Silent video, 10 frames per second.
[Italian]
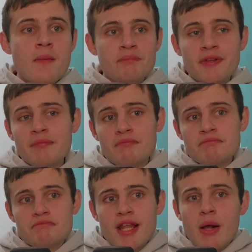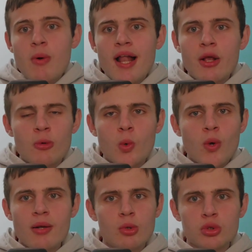nella quale
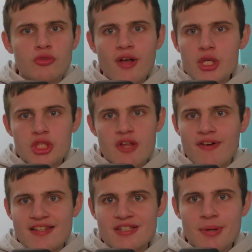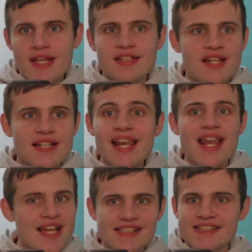comunque era molto facile farsi prendere
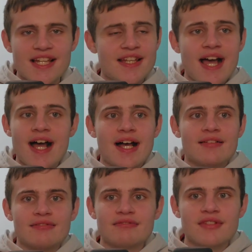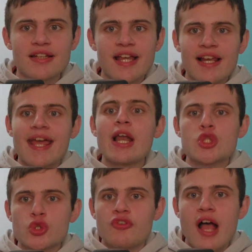dall'ansia e da, dal
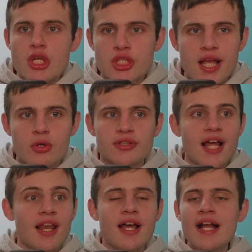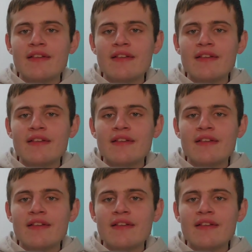calcio facile, ecco, dal,